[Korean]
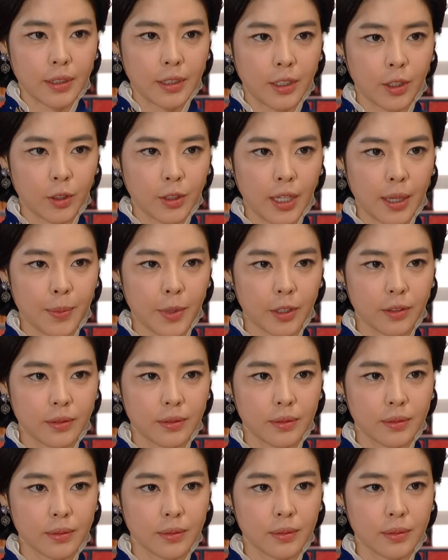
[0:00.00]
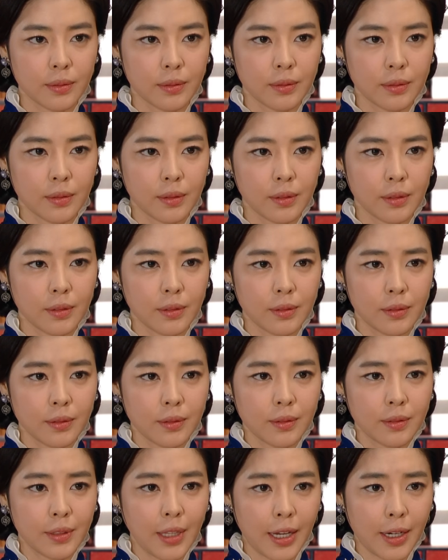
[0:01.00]
그렇다면
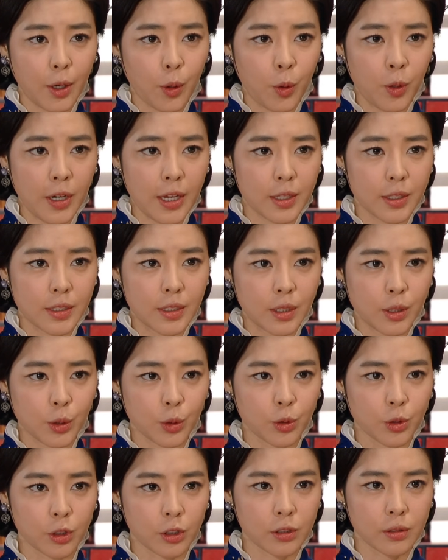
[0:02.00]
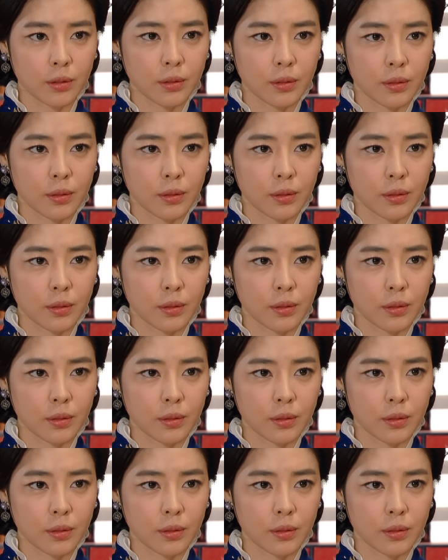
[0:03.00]
딸의 혼례를 치룬 후